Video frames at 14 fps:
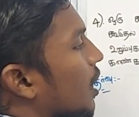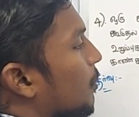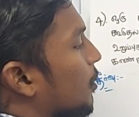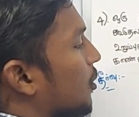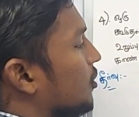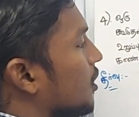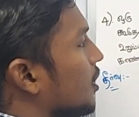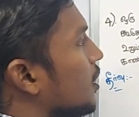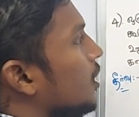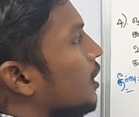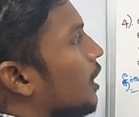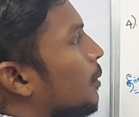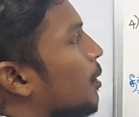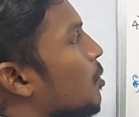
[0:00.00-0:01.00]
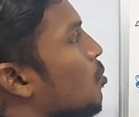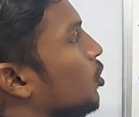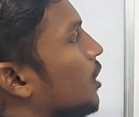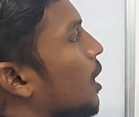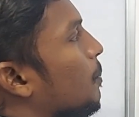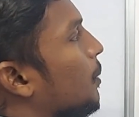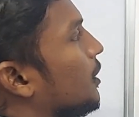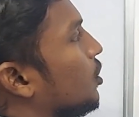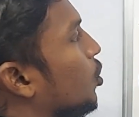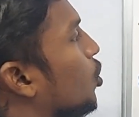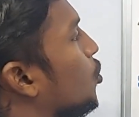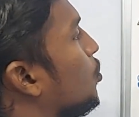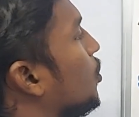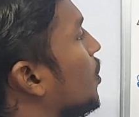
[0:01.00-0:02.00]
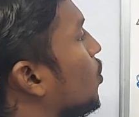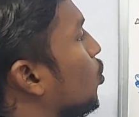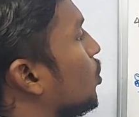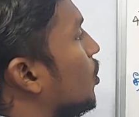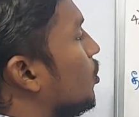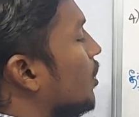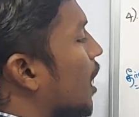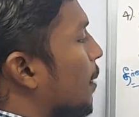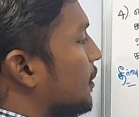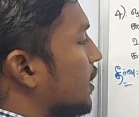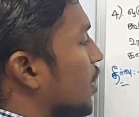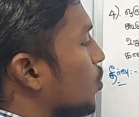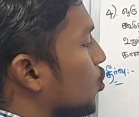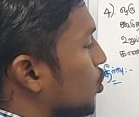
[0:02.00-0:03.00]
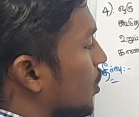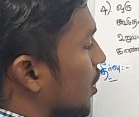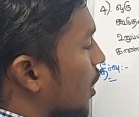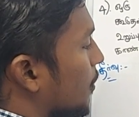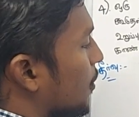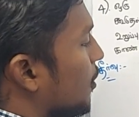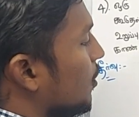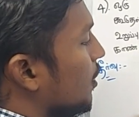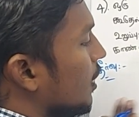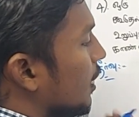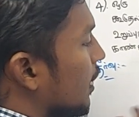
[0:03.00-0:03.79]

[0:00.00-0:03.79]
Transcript: அப்போ வந்து நமக்கு முதல் பதினோரு ரூபாய் கூடுதல் நாற்பத்தி நாலு கொடுத்துட்டாங்க அப்போது